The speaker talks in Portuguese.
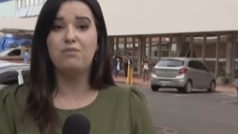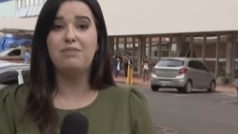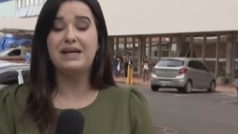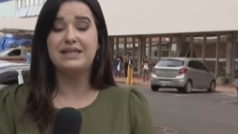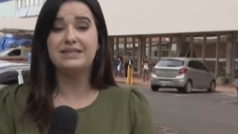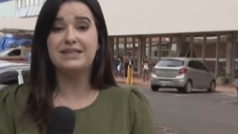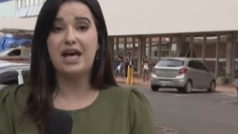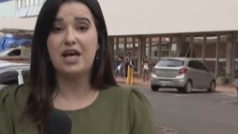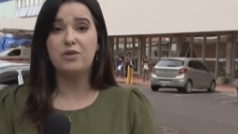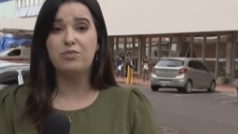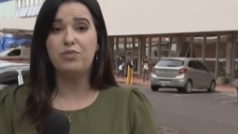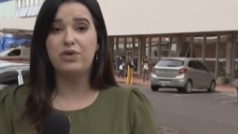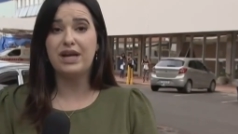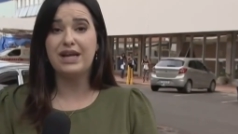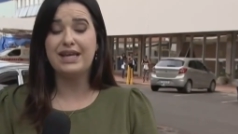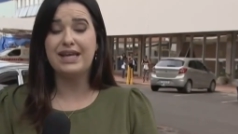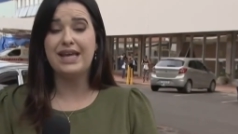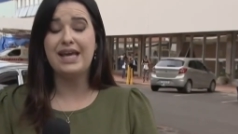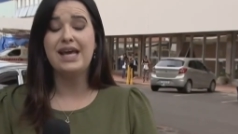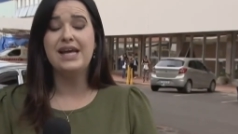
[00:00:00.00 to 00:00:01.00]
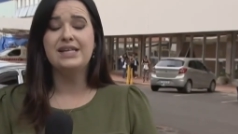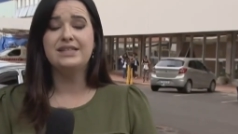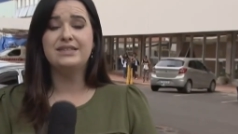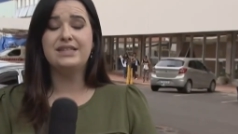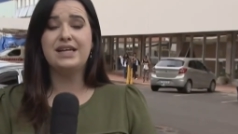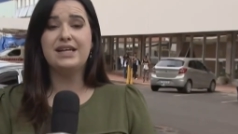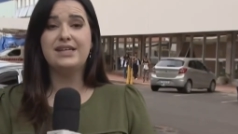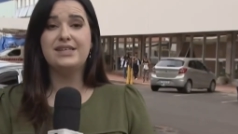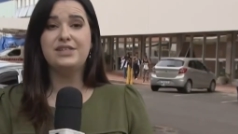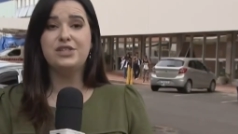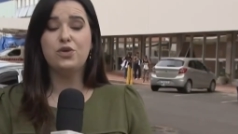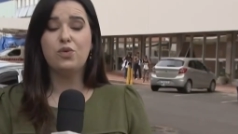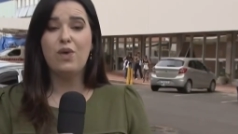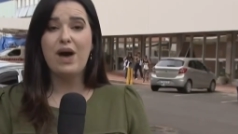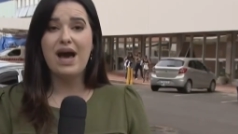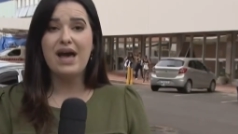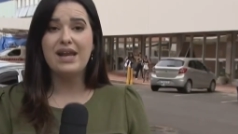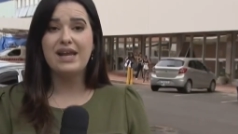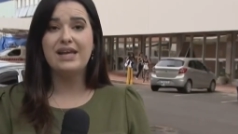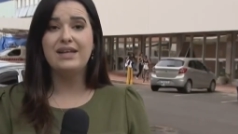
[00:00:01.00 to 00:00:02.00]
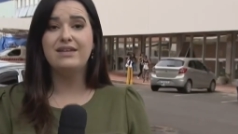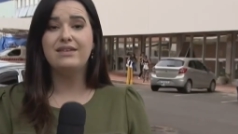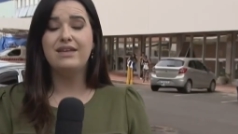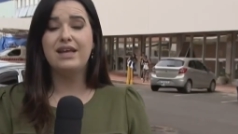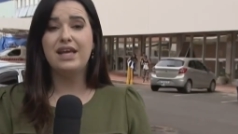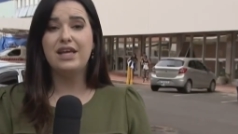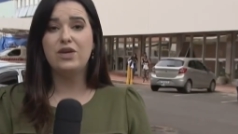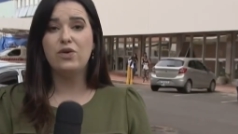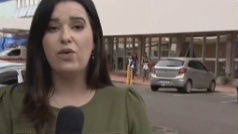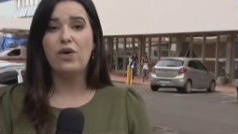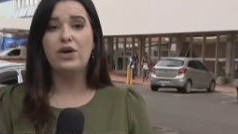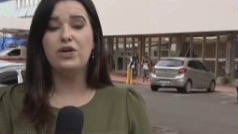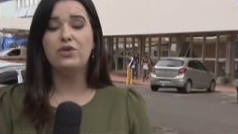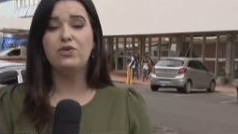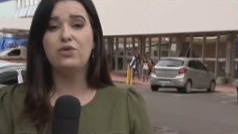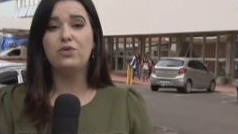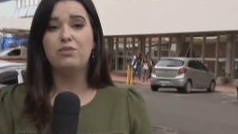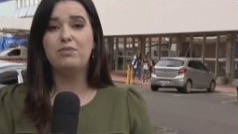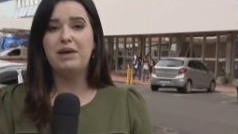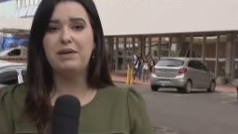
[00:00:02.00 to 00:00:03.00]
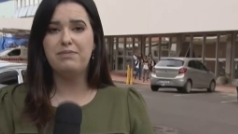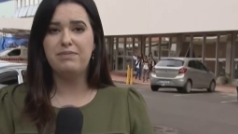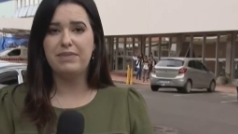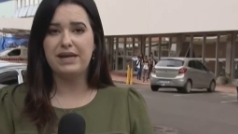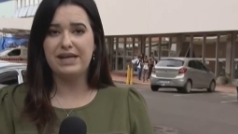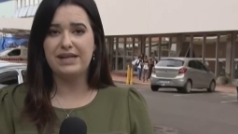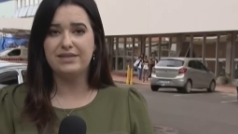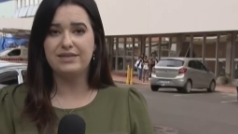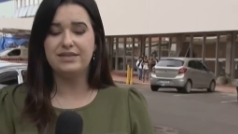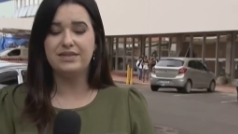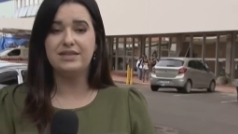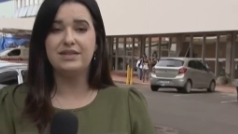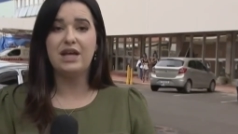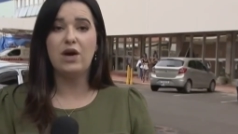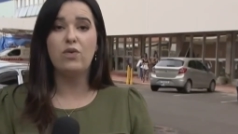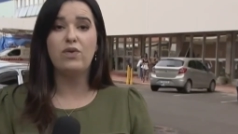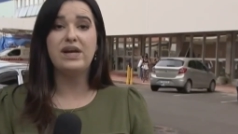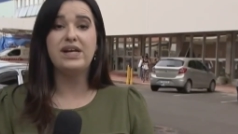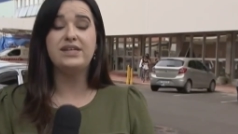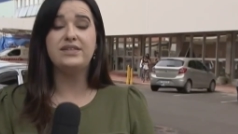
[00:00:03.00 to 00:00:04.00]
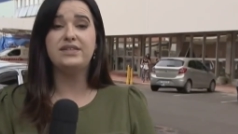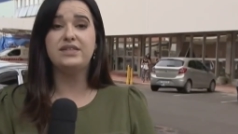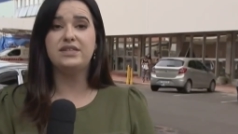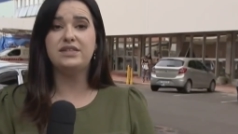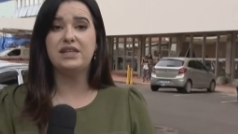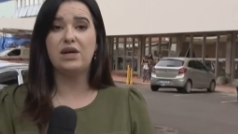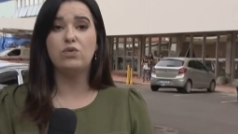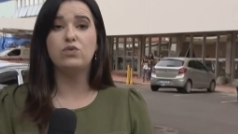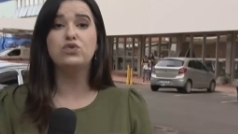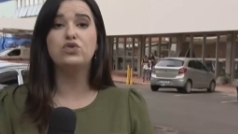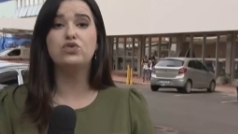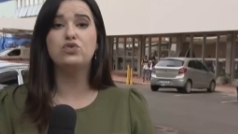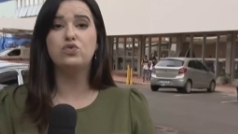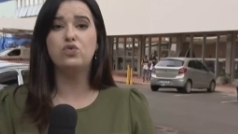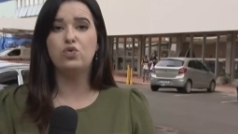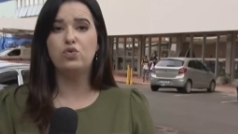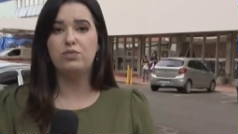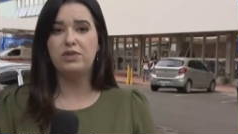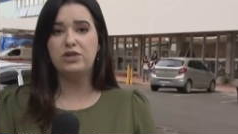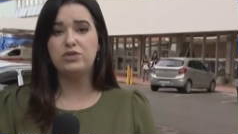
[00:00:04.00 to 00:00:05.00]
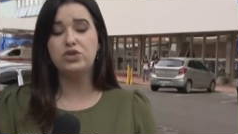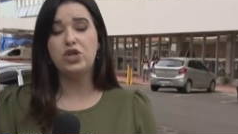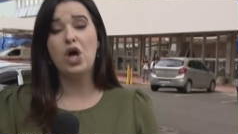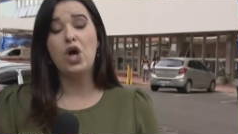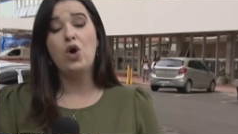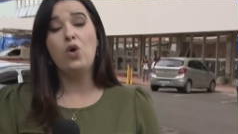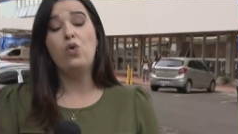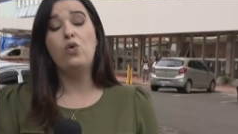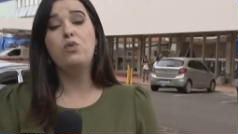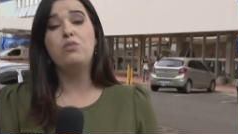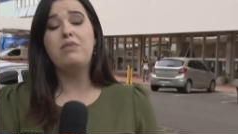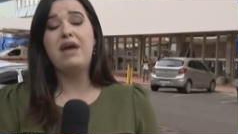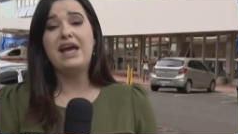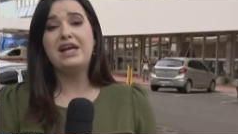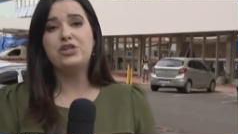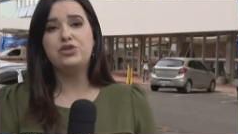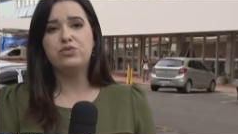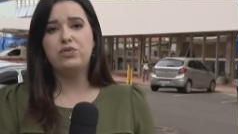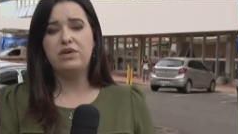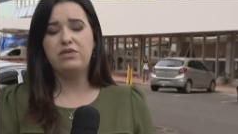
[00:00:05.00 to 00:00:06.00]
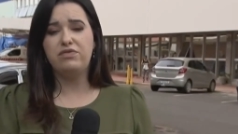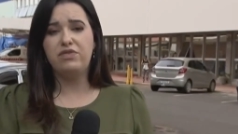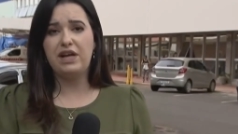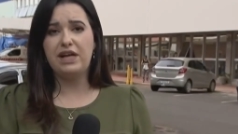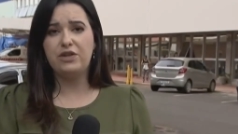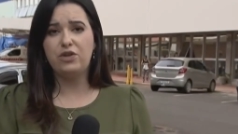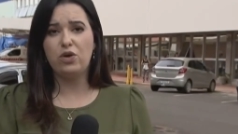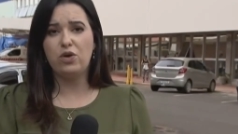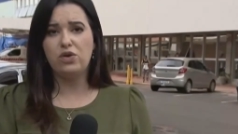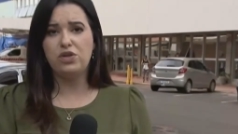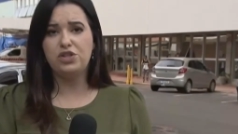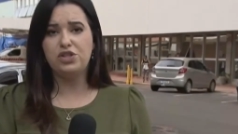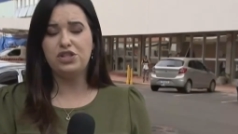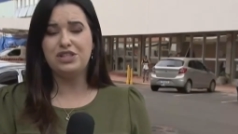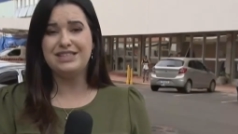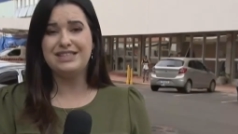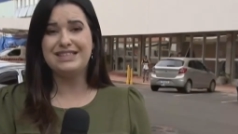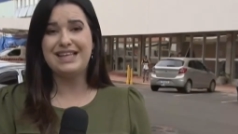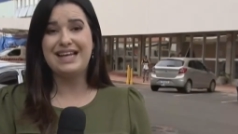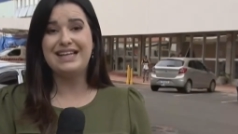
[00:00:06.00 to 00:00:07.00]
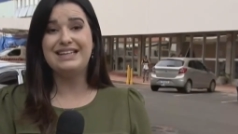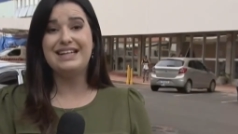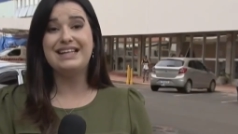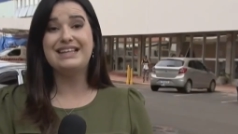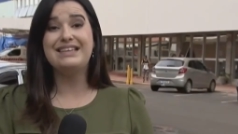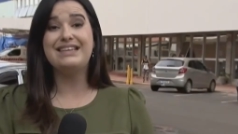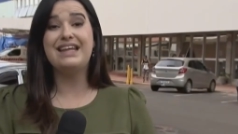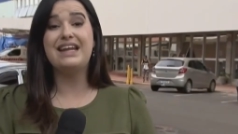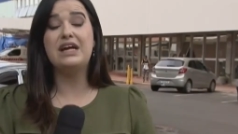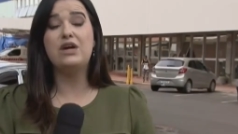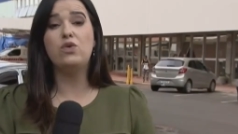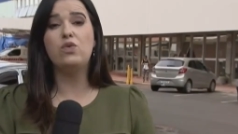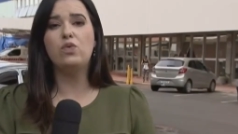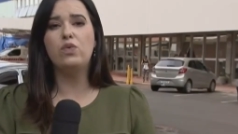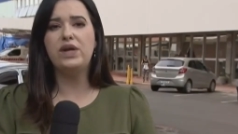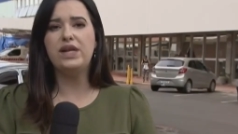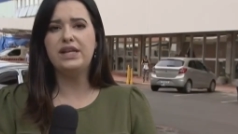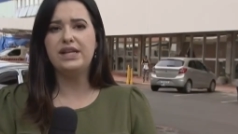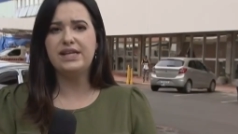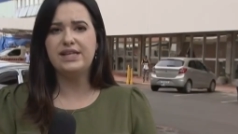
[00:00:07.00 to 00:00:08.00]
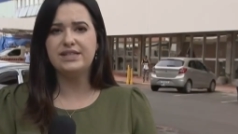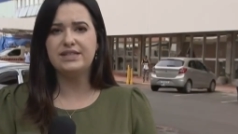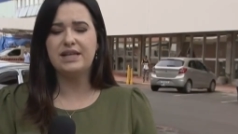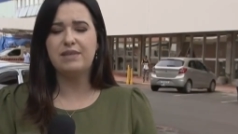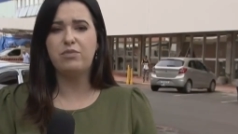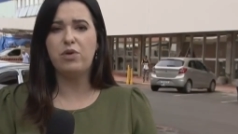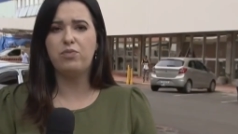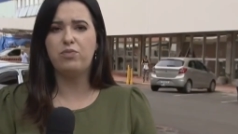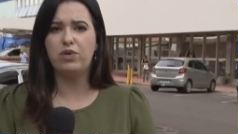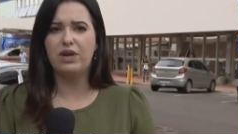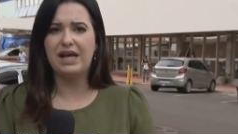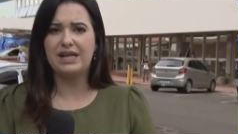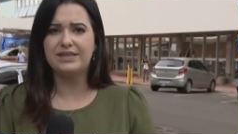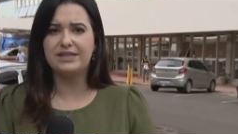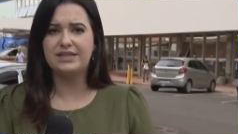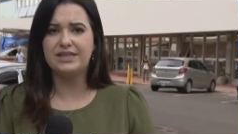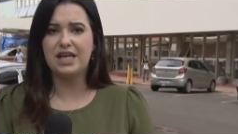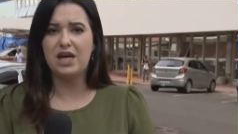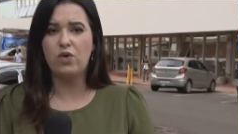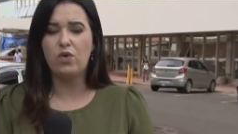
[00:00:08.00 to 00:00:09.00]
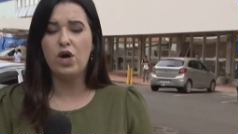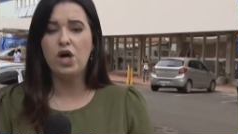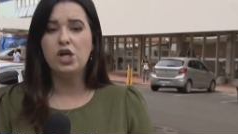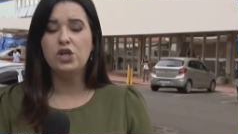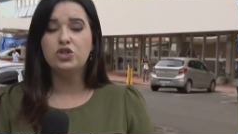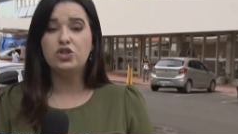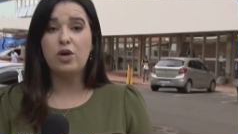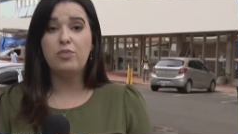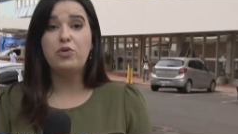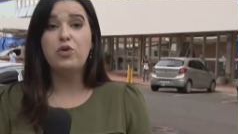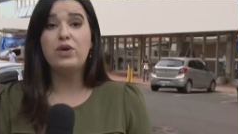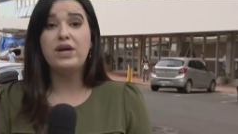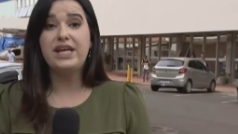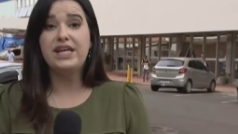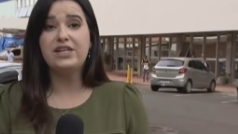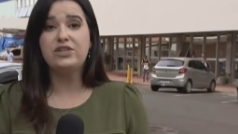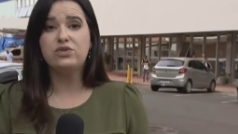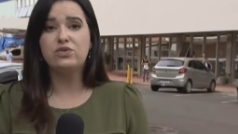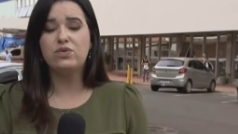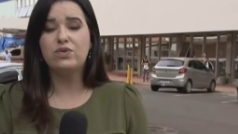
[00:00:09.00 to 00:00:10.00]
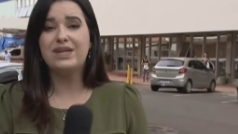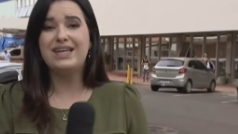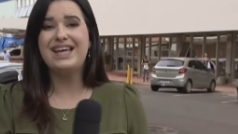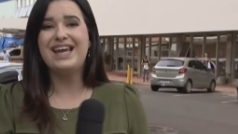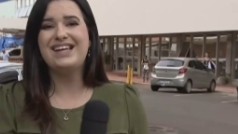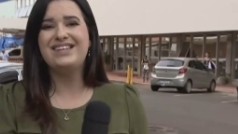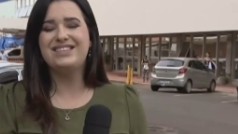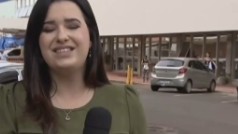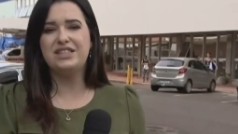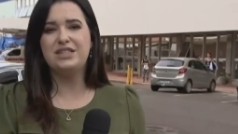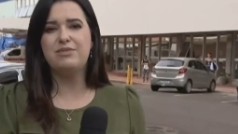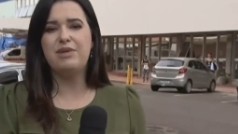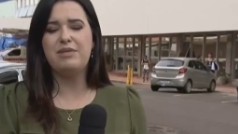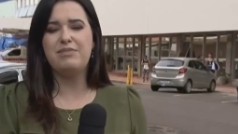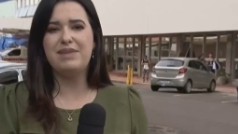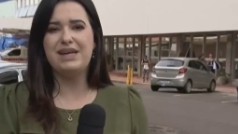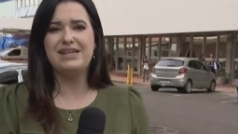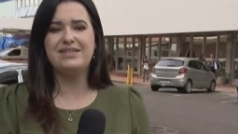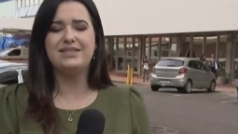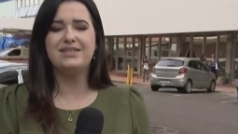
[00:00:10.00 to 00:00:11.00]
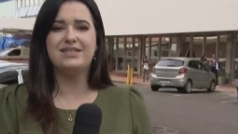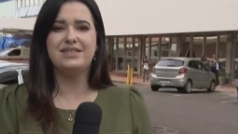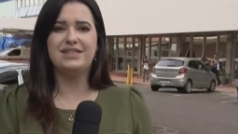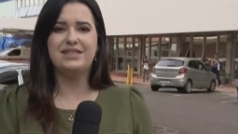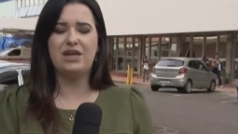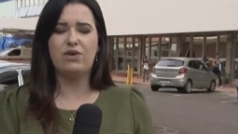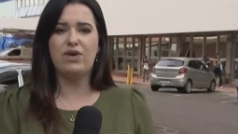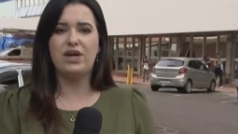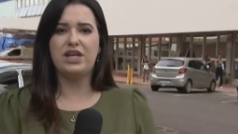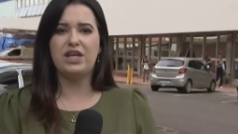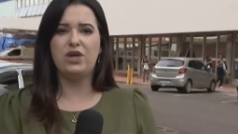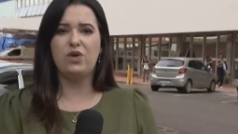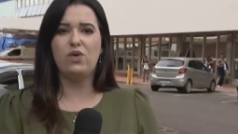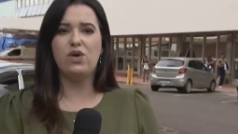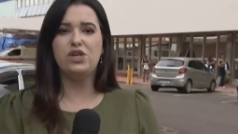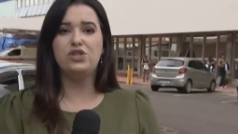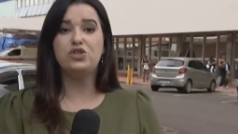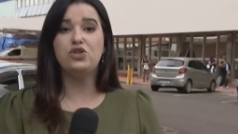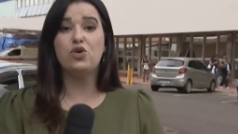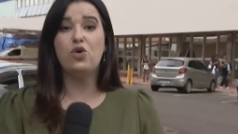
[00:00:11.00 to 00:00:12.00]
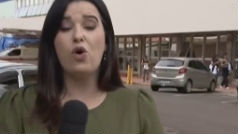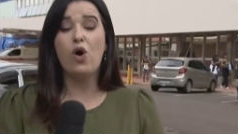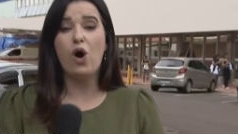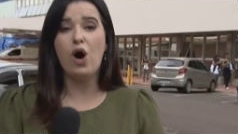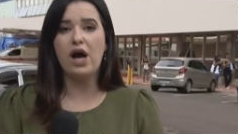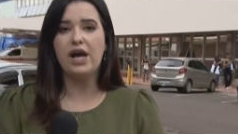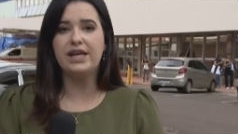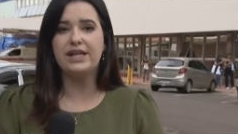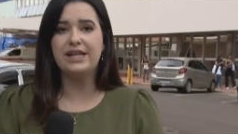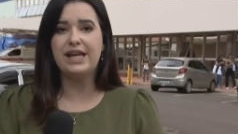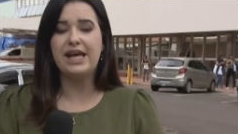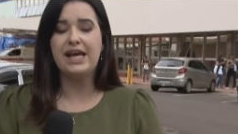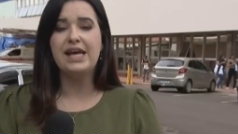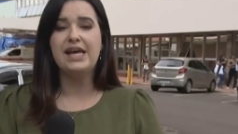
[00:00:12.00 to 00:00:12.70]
Passaram por aqui cerca de 48 bebês. Então, esses são os números. O médico infectologista ainda tranquiliza a população sobre o risco que esses bebês que estão aqui hoje correm, né,